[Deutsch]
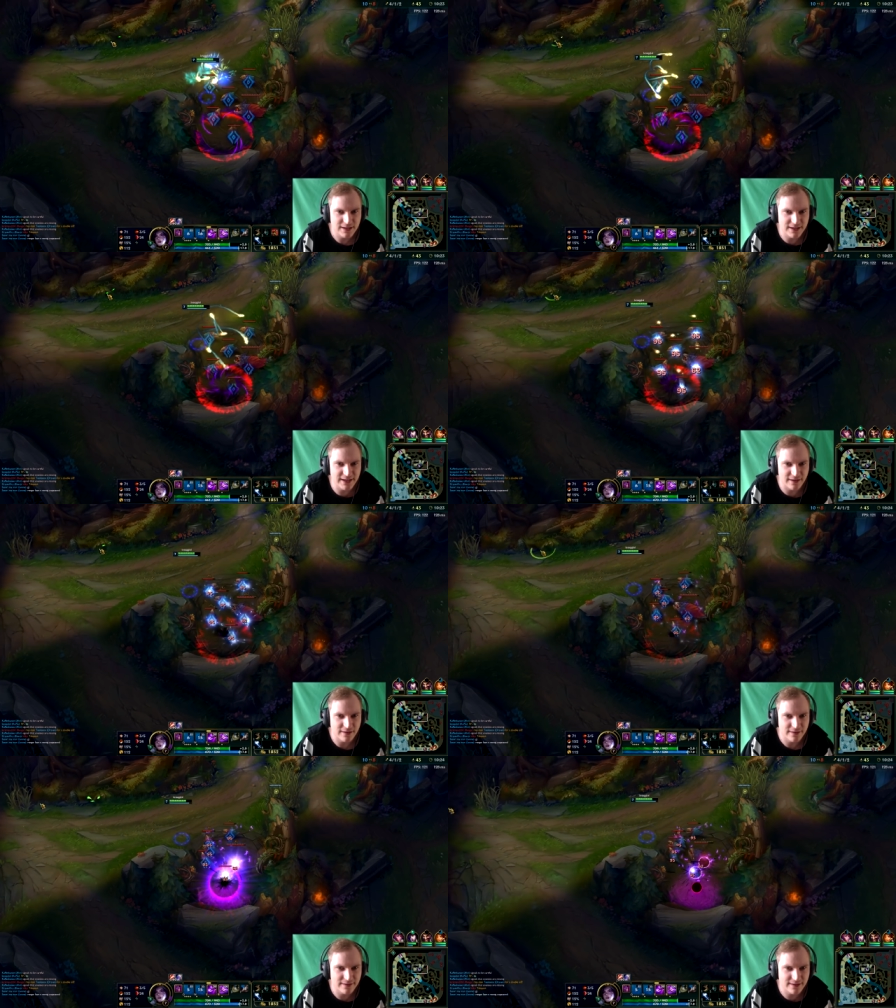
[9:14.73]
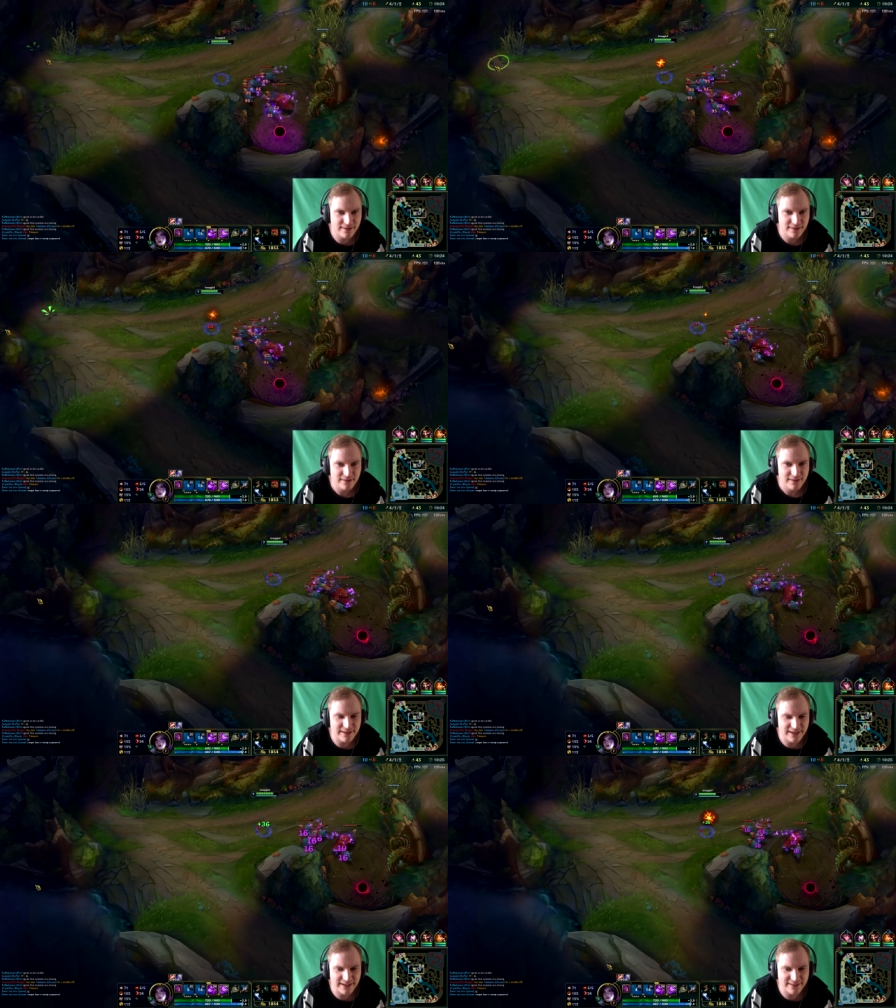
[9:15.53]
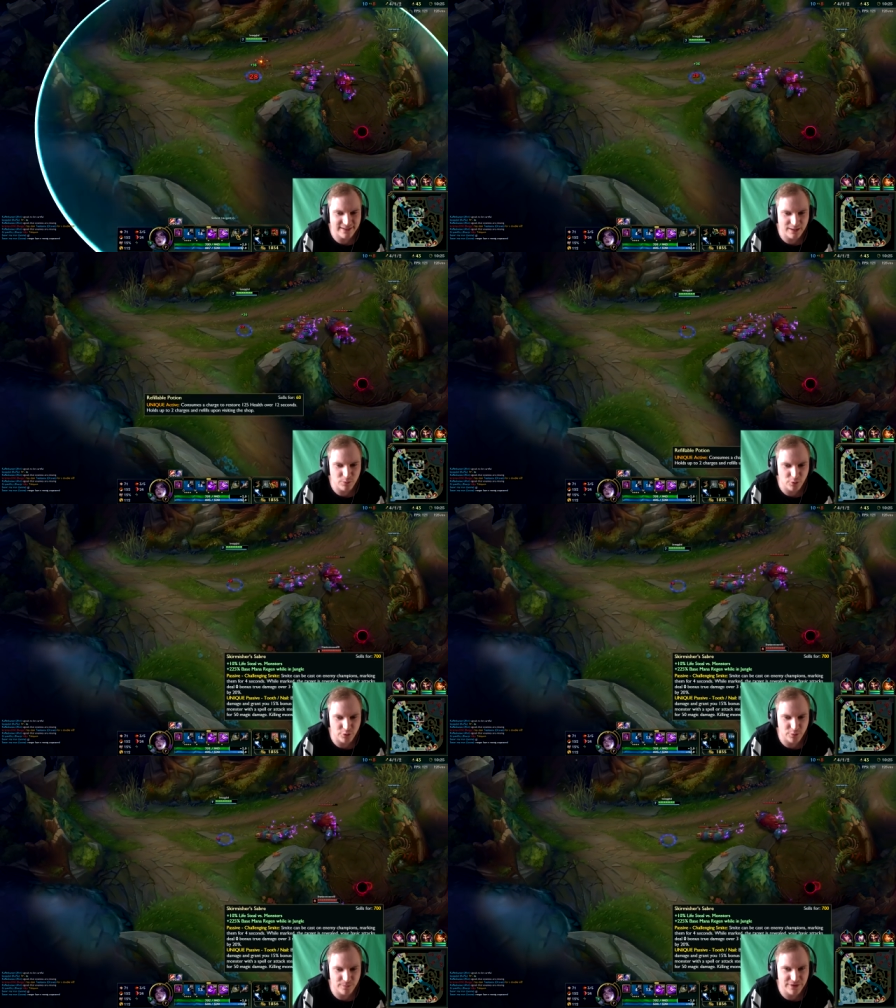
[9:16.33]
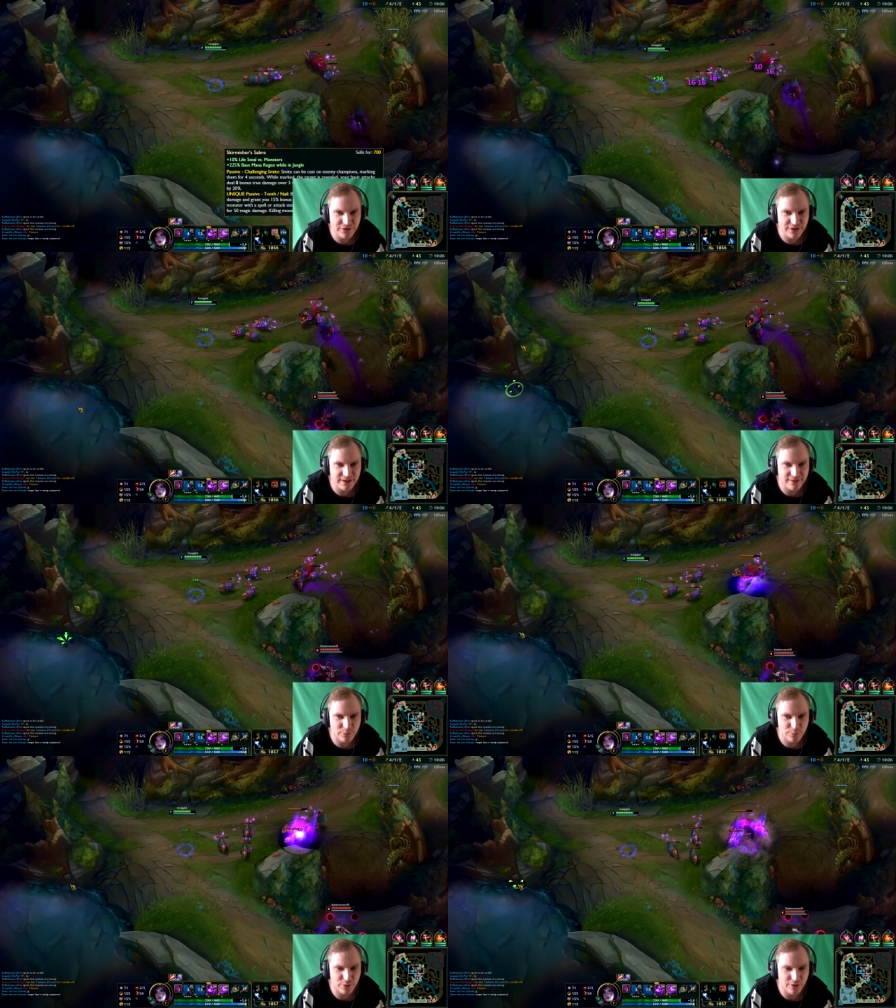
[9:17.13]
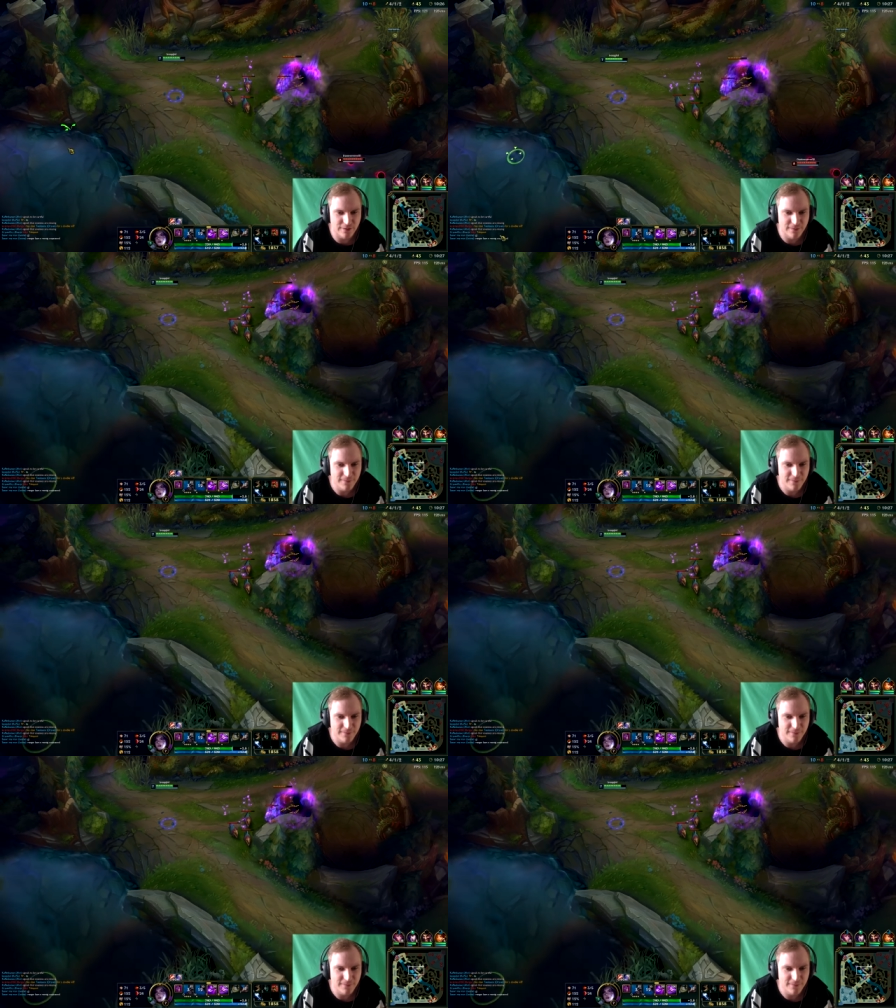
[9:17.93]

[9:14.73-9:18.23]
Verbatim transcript: Raketen. Zack. Ist eigentlich extrem gut, um das Ding jetzt zu procken.